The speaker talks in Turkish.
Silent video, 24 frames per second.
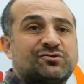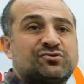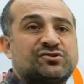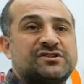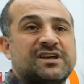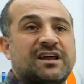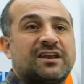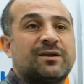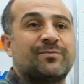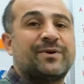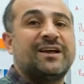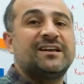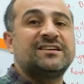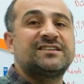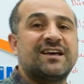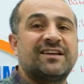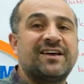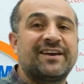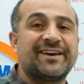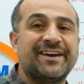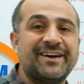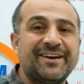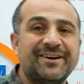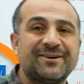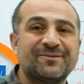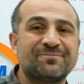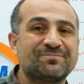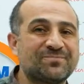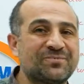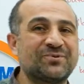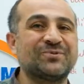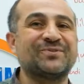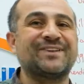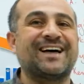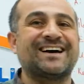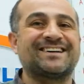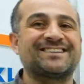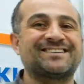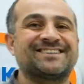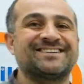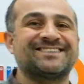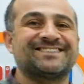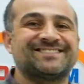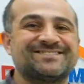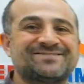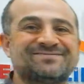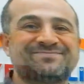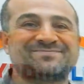düzenleme ilkeleri bunlar.
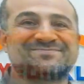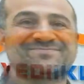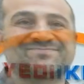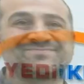Evet